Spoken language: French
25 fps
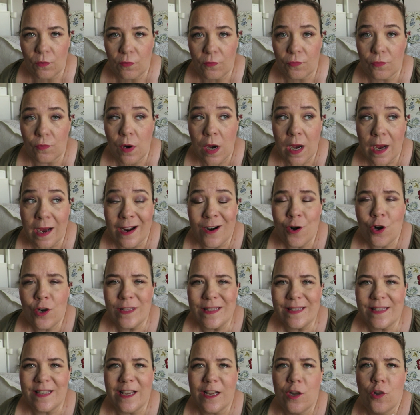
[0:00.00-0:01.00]
voire
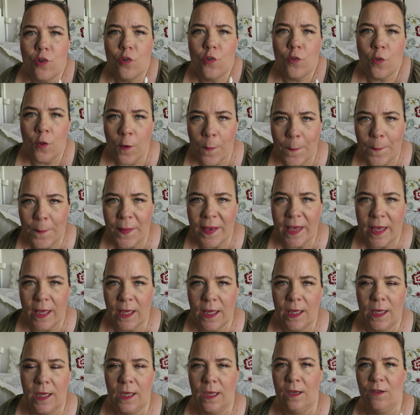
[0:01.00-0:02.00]
c'est le
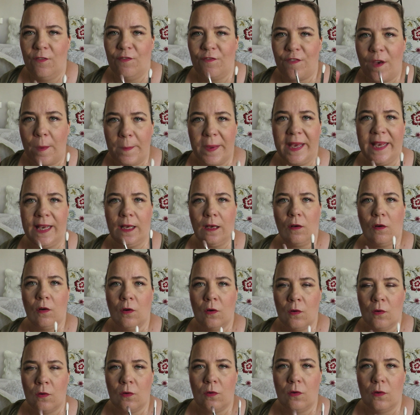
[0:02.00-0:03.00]
pays
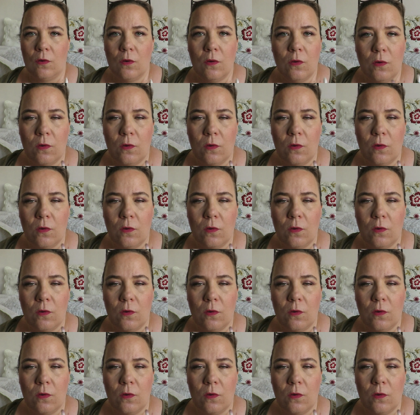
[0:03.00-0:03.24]
fabricant